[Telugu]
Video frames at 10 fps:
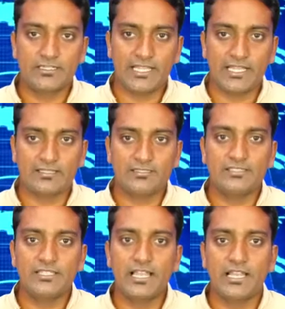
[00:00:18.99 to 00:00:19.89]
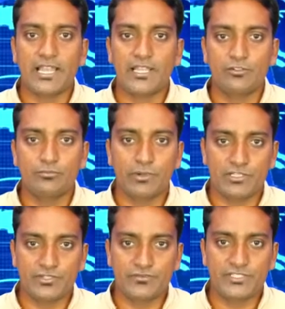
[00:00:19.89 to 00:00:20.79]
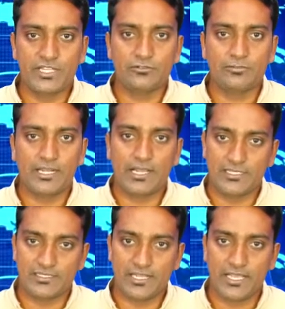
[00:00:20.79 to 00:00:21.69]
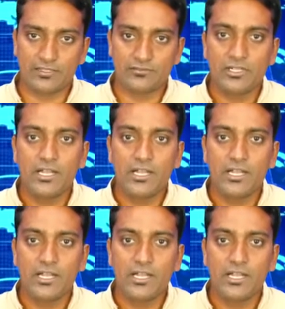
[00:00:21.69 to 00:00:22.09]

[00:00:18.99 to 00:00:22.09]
టీఆర్ఎస్ జిల్లా నాయకులు బచ్చు విజయ్ కుమార్ హాజరయ్యారు